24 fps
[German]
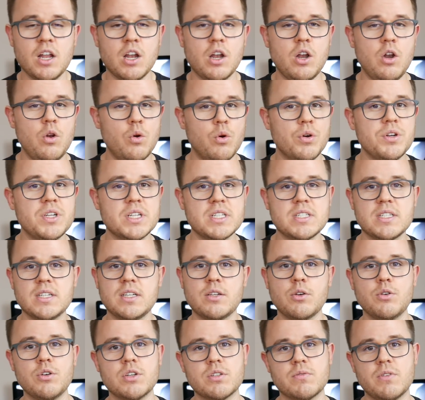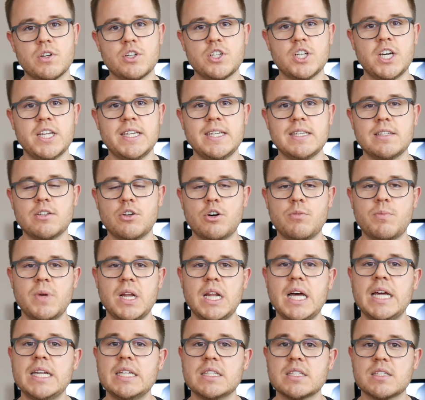lohnt es sich höchstwahrscheinlich nochmal
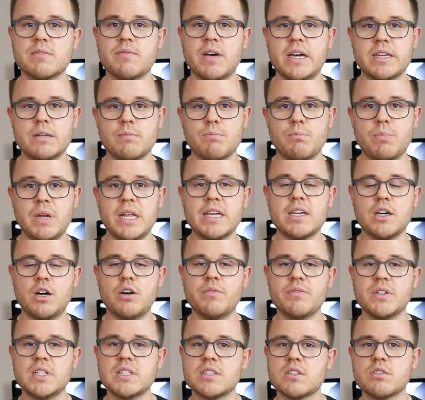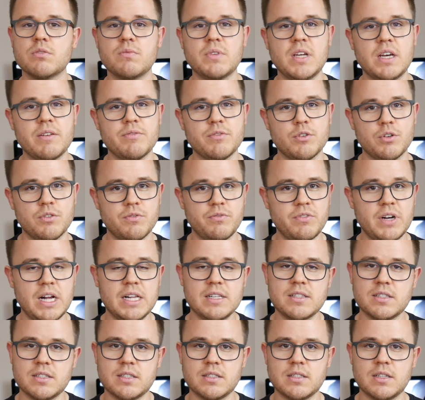einen zweiten Blick auf es zu werfen. Und
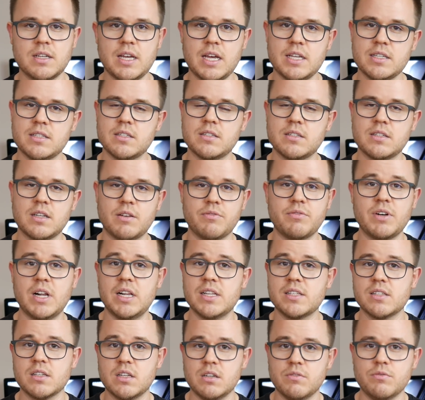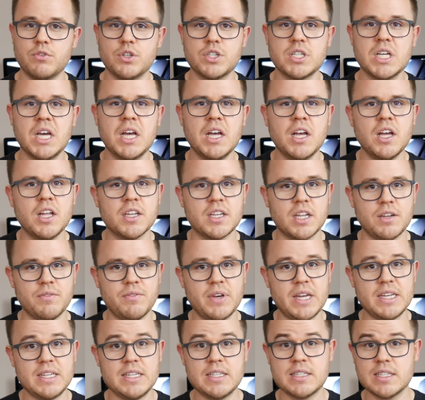falls es der Fall sein wird, dann
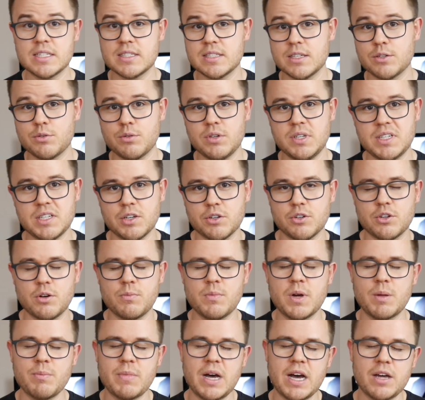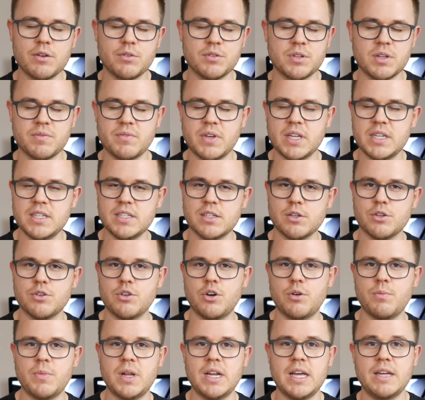werde ich das natürlich auch nochmal machen und dann werde ich auch
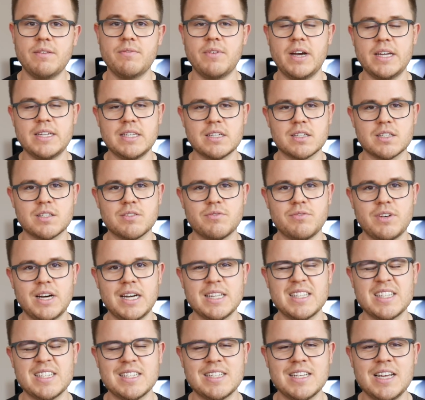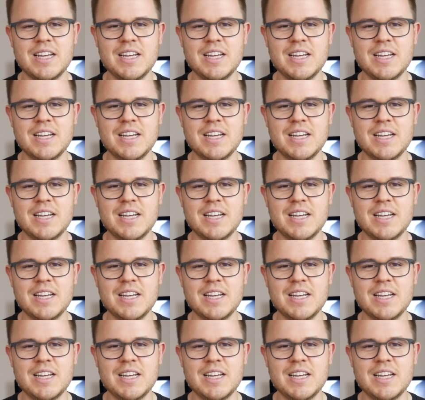nochmal ein weiteres Fazit